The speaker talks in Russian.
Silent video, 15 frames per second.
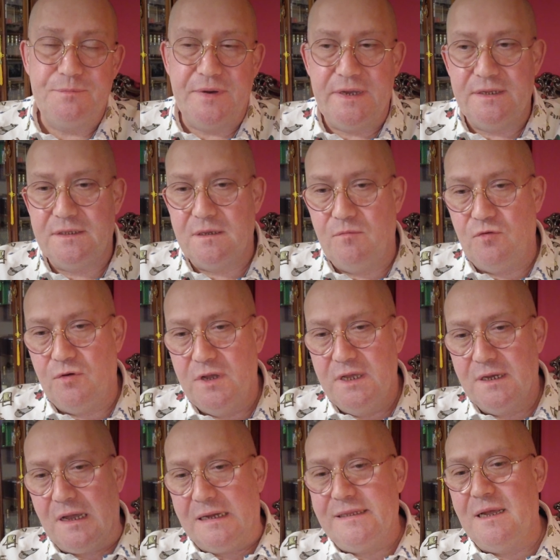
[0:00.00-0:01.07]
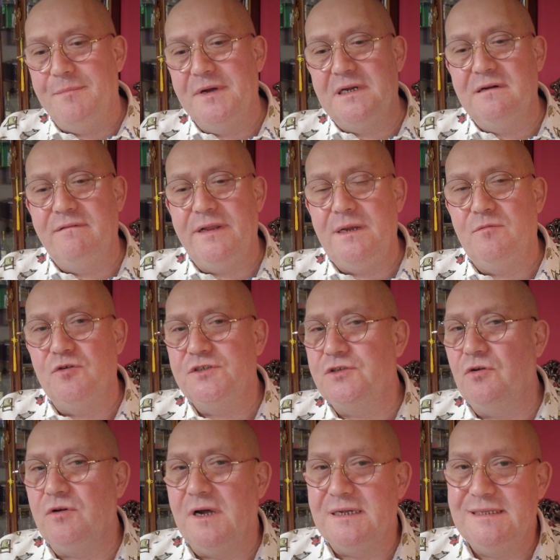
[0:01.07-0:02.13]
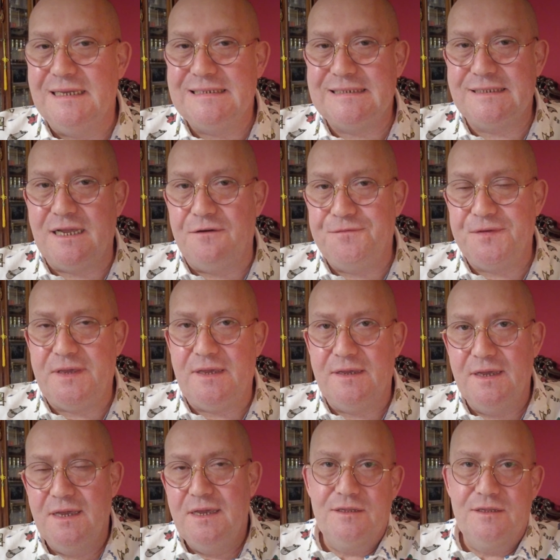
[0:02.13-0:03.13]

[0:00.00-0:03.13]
Поэтому, когда мы говорим о сроках доставки,